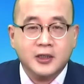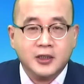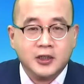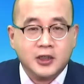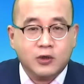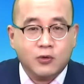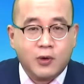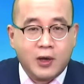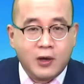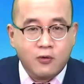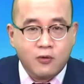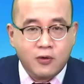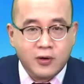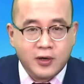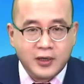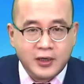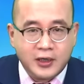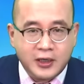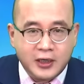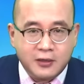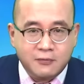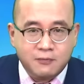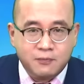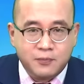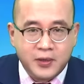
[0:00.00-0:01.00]
喜欢我的
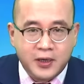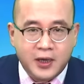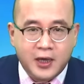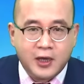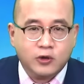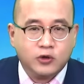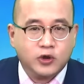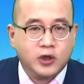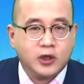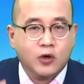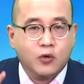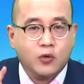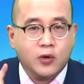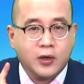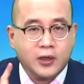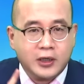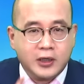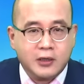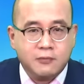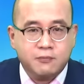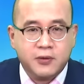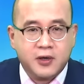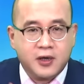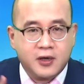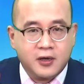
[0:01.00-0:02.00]
影片，觉得我的
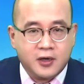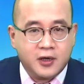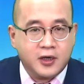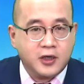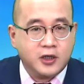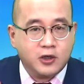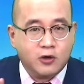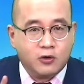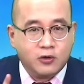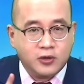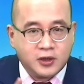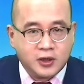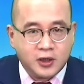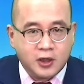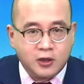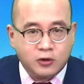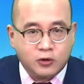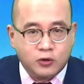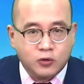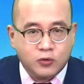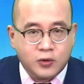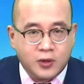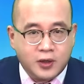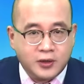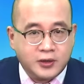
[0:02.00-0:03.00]
影片很有
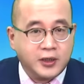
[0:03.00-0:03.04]
深度，